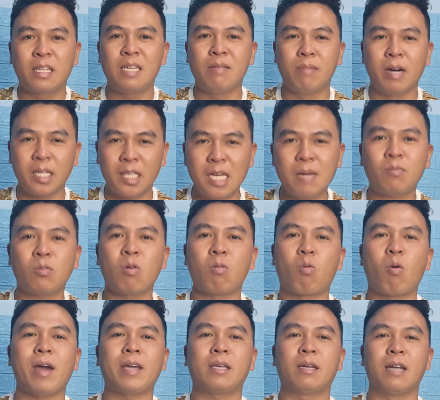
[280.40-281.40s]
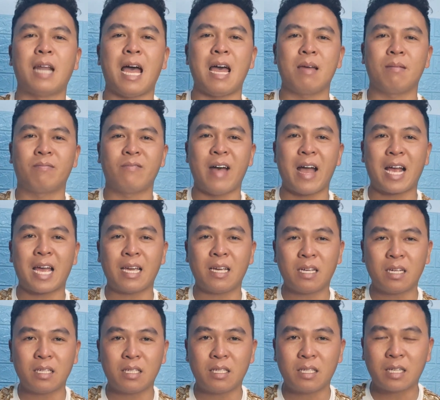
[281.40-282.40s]
thì mới tiếp tục quay trở lại và cách
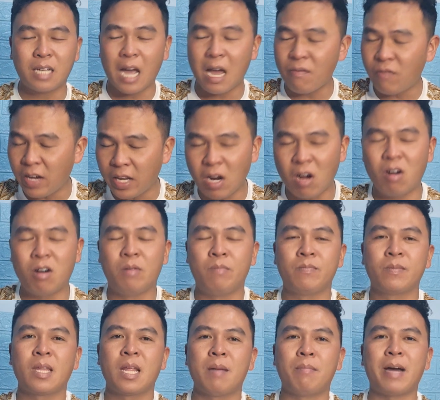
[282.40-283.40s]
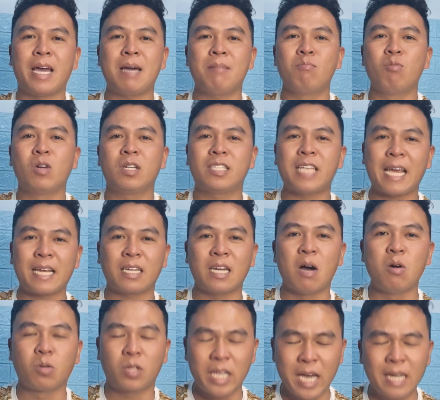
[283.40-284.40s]
cái video mà em muốn dành
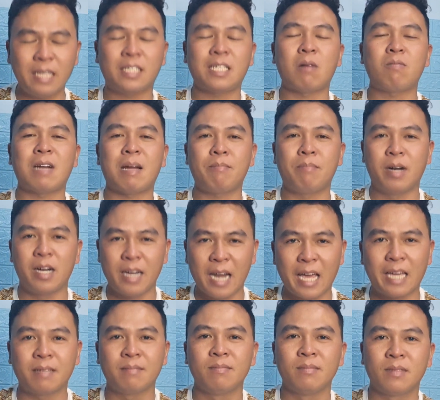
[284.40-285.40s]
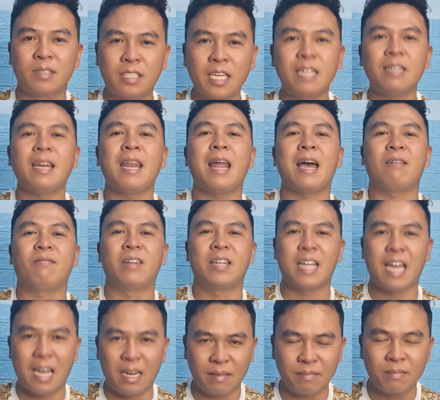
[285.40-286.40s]
đầu tiên trong năm mới này chính là Vân
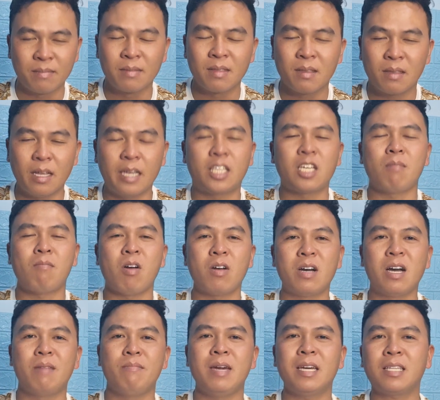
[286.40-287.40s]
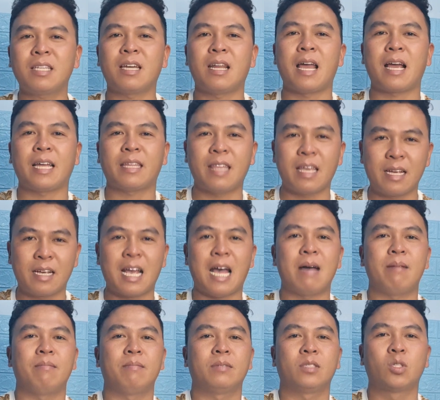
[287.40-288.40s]
An để cho mọi người biết rằng là cái tình
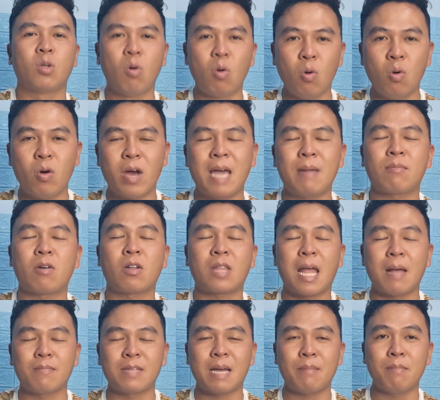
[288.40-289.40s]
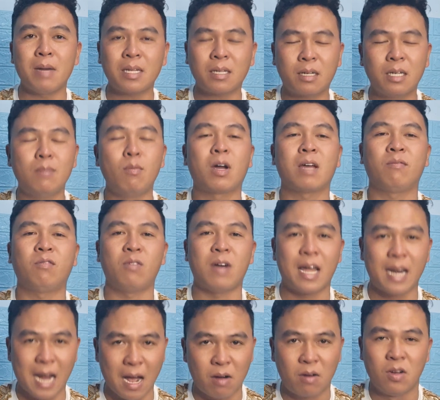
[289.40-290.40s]
cảm dù em có tham gia bất cứ một cái vụ
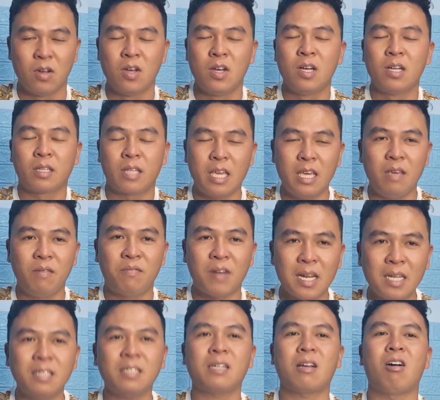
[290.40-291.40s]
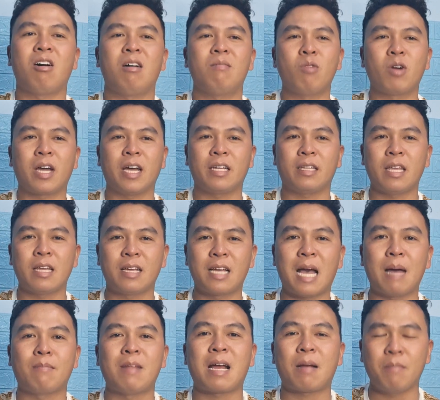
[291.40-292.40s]
án nào thì vẫn có một cái tình
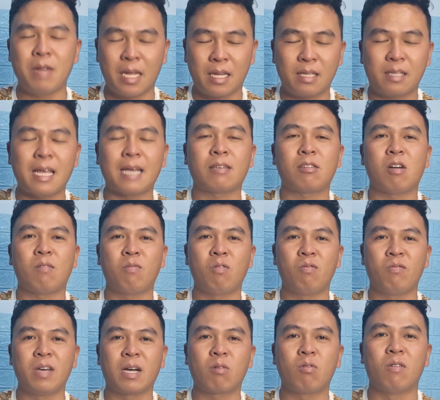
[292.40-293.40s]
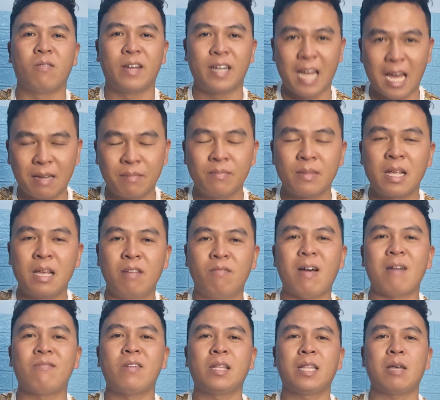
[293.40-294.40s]
cảm đặc biệt dành cho vụ việc của Văn An
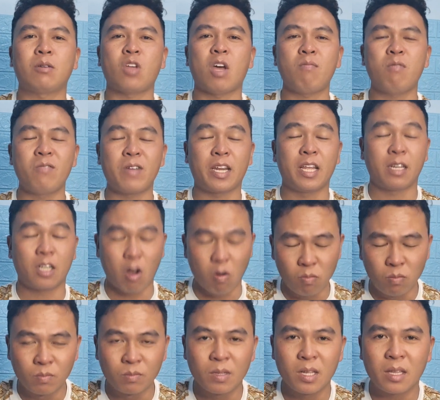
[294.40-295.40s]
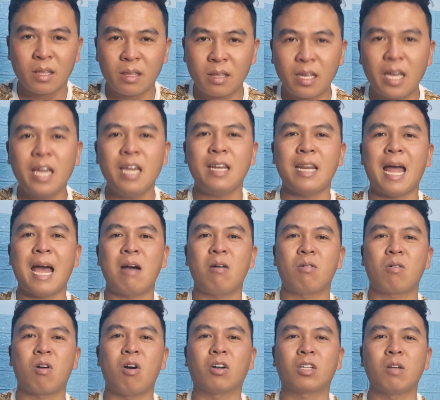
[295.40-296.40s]
và vẫn theo dõi vụ việc đến cùng khi
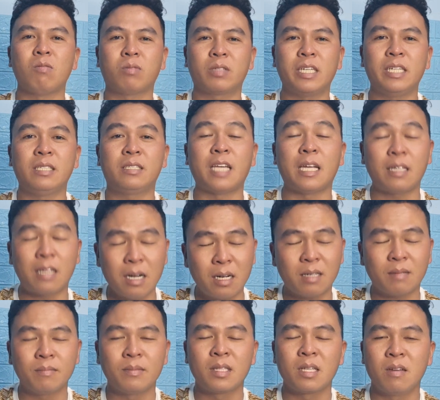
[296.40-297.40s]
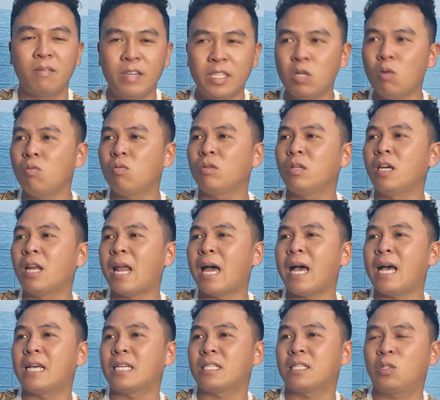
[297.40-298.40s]
nào có thông tin chính thức ví dụ như
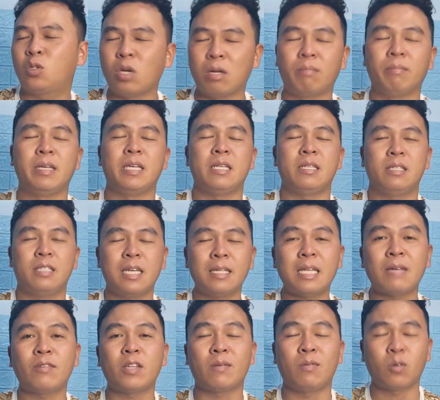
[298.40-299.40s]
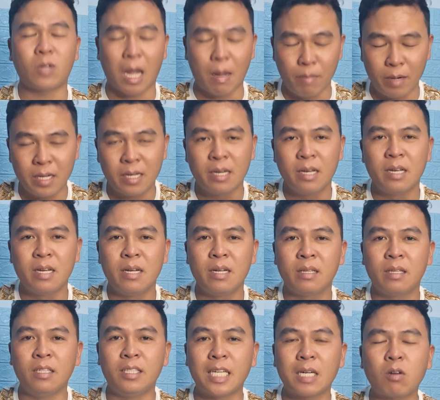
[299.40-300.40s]
là chuẩn bị diễn ra phiên tòa phúc thẩm ấy
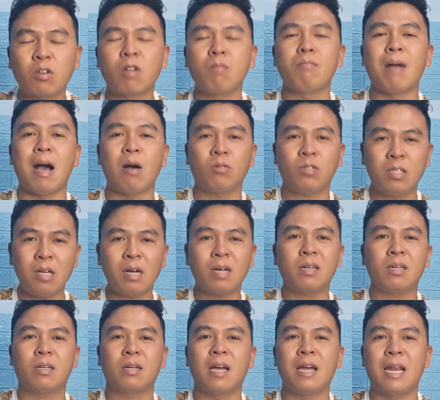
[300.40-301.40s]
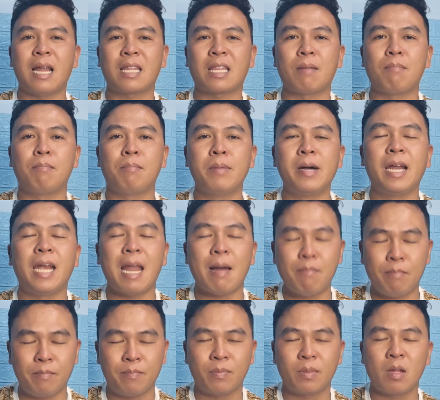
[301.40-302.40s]
thì sẽ có thông báo trước đây là tầm
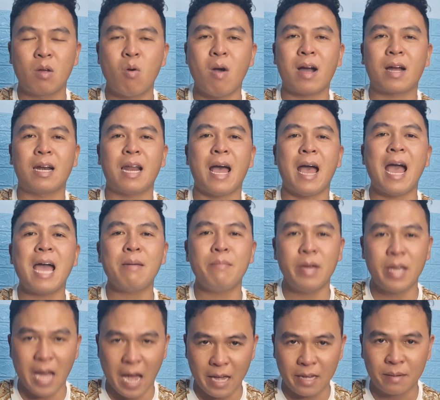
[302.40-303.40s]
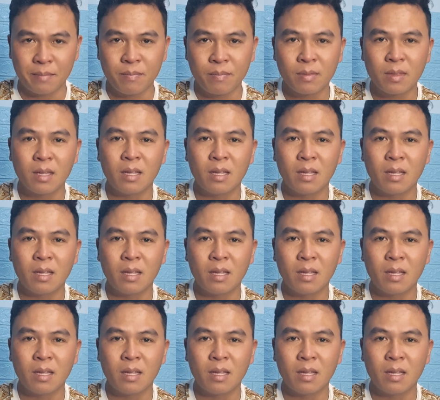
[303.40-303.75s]
15 hoặc là 20 ngày